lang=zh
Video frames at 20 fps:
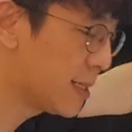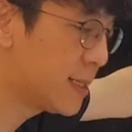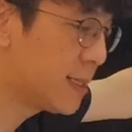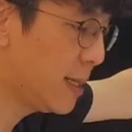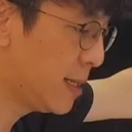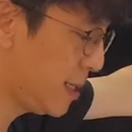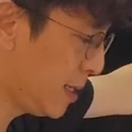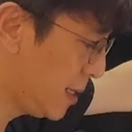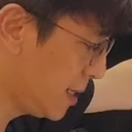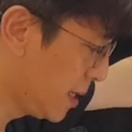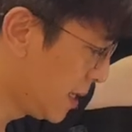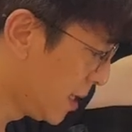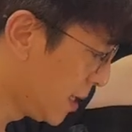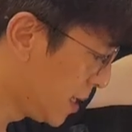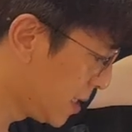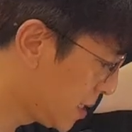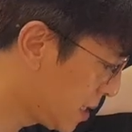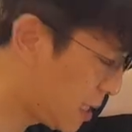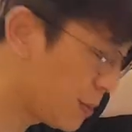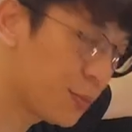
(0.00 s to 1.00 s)
的设定
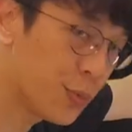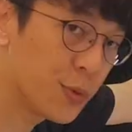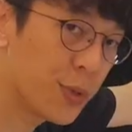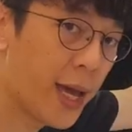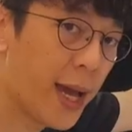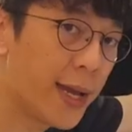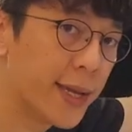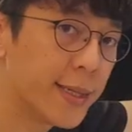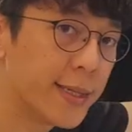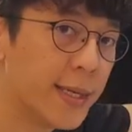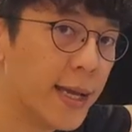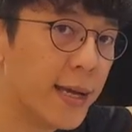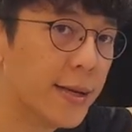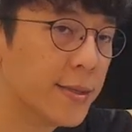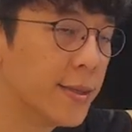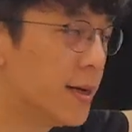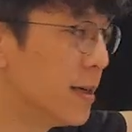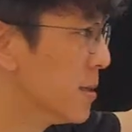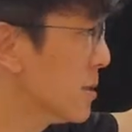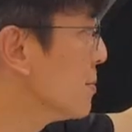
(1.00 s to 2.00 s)
是不太一样
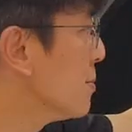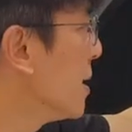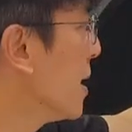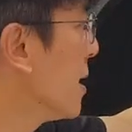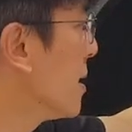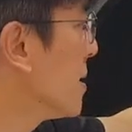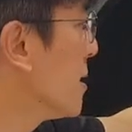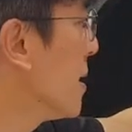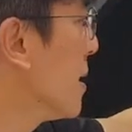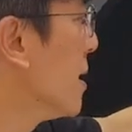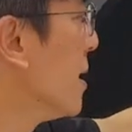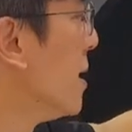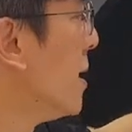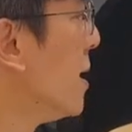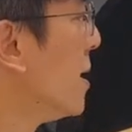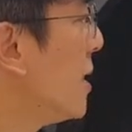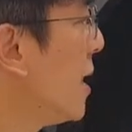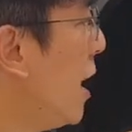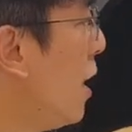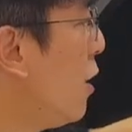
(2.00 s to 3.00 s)
的，是不太一样。
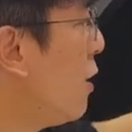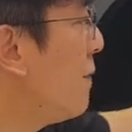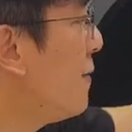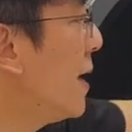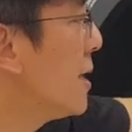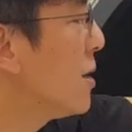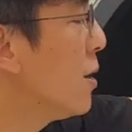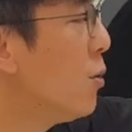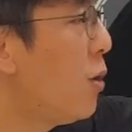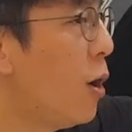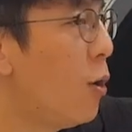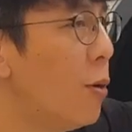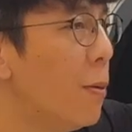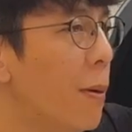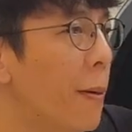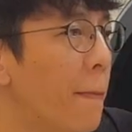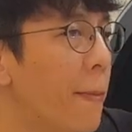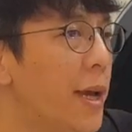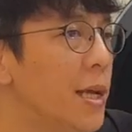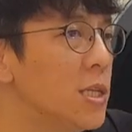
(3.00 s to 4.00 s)
那后方的话，我
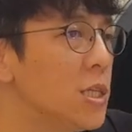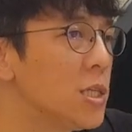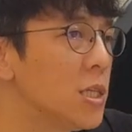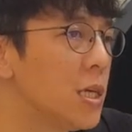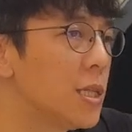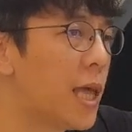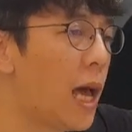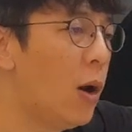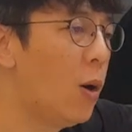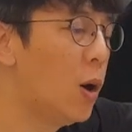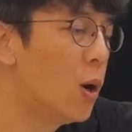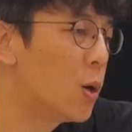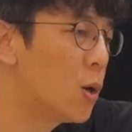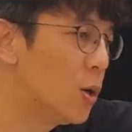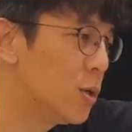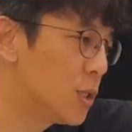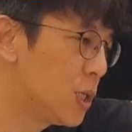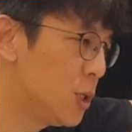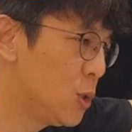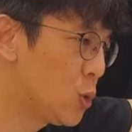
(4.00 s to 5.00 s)
们配置的弹簧
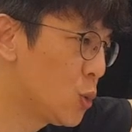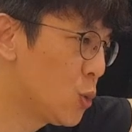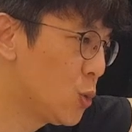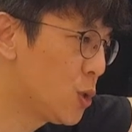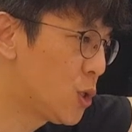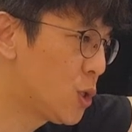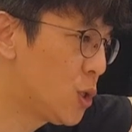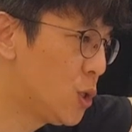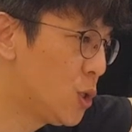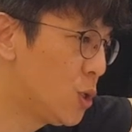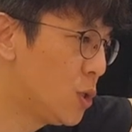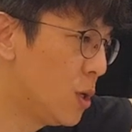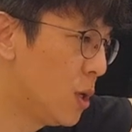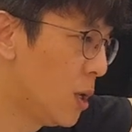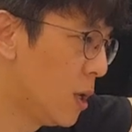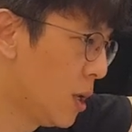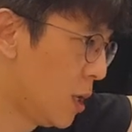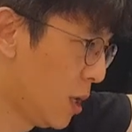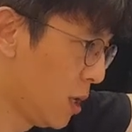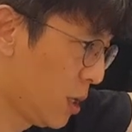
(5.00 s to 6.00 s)
公斤数是
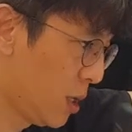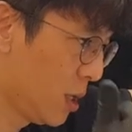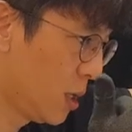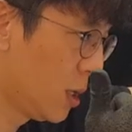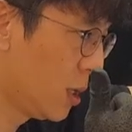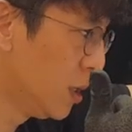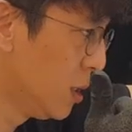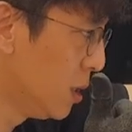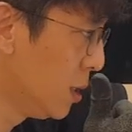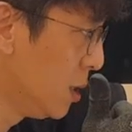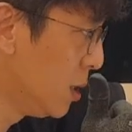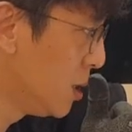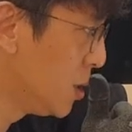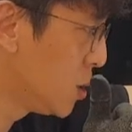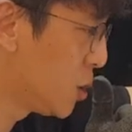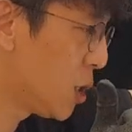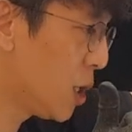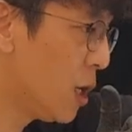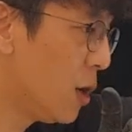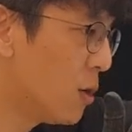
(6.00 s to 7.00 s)

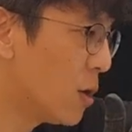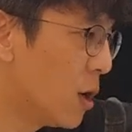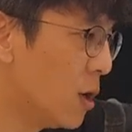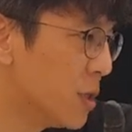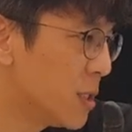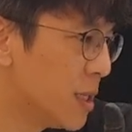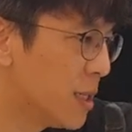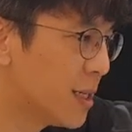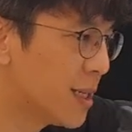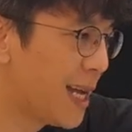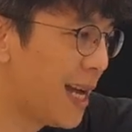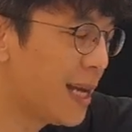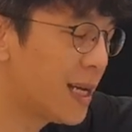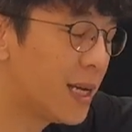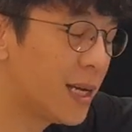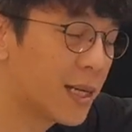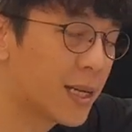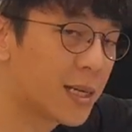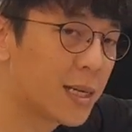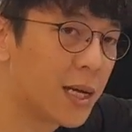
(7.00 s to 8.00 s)
是六公斤。刚
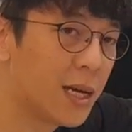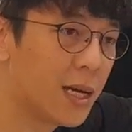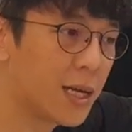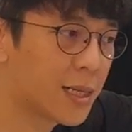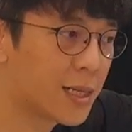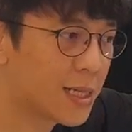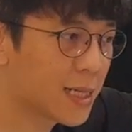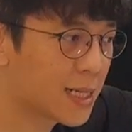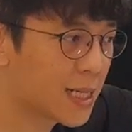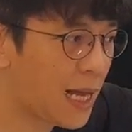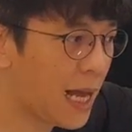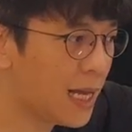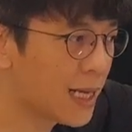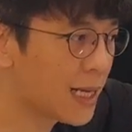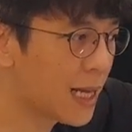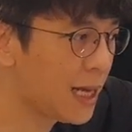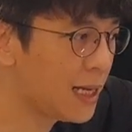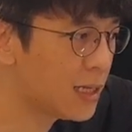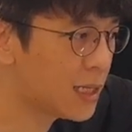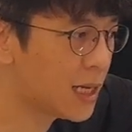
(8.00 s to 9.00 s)
可以可
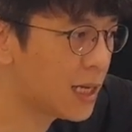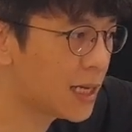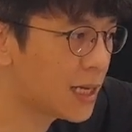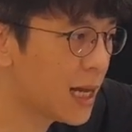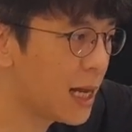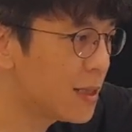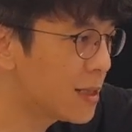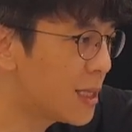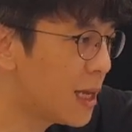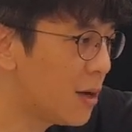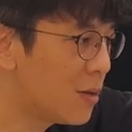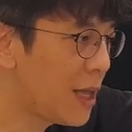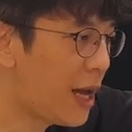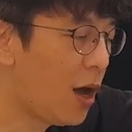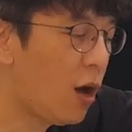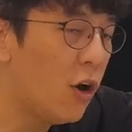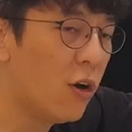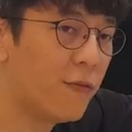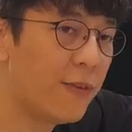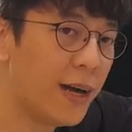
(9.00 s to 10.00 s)
刚刚可以看到它
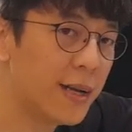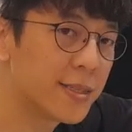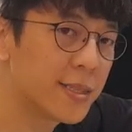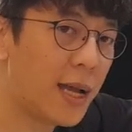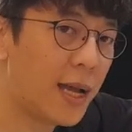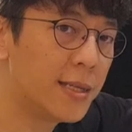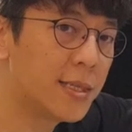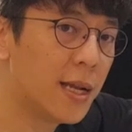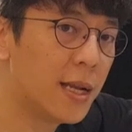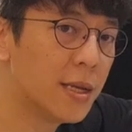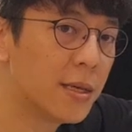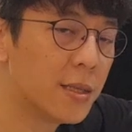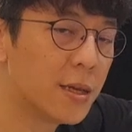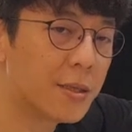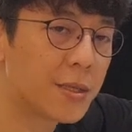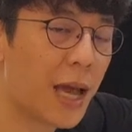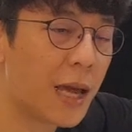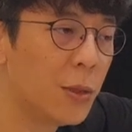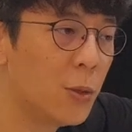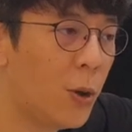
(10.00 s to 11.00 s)
后方拆下来
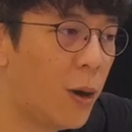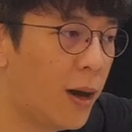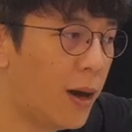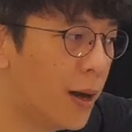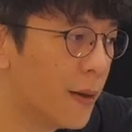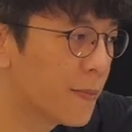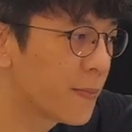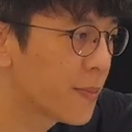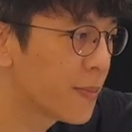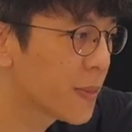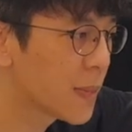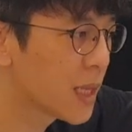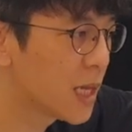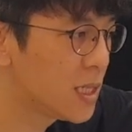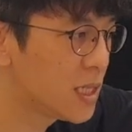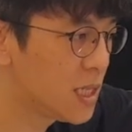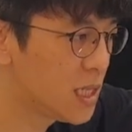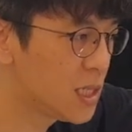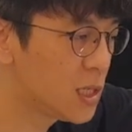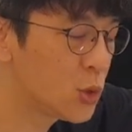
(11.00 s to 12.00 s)
的弹簧啊，
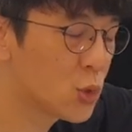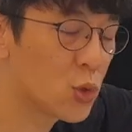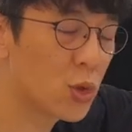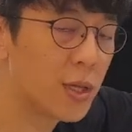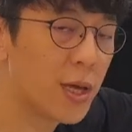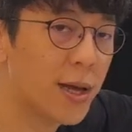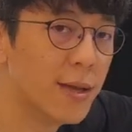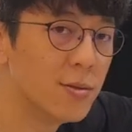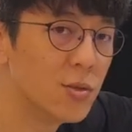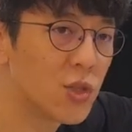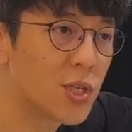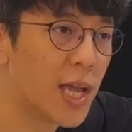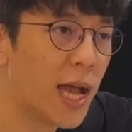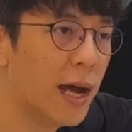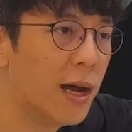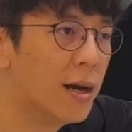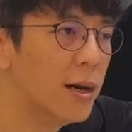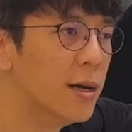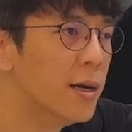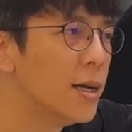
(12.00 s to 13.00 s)
其实做的很
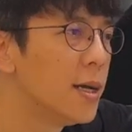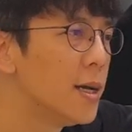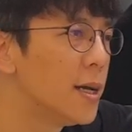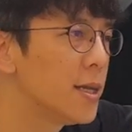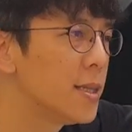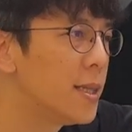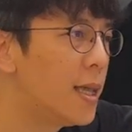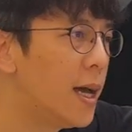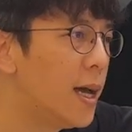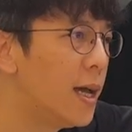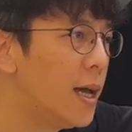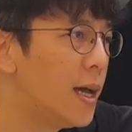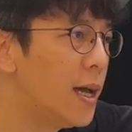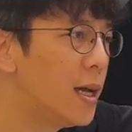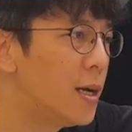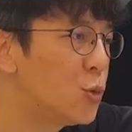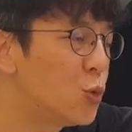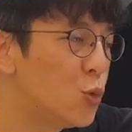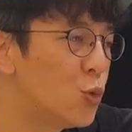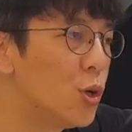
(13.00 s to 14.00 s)
长哦。
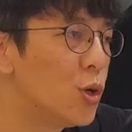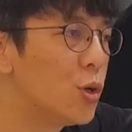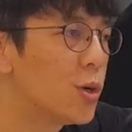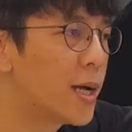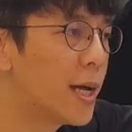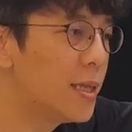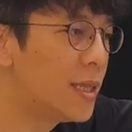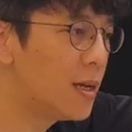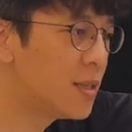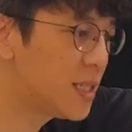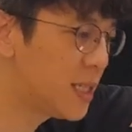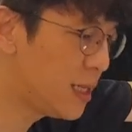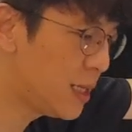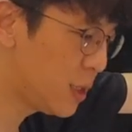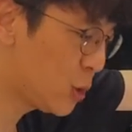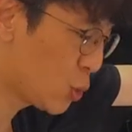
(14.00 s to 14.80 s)
那如果有看到经理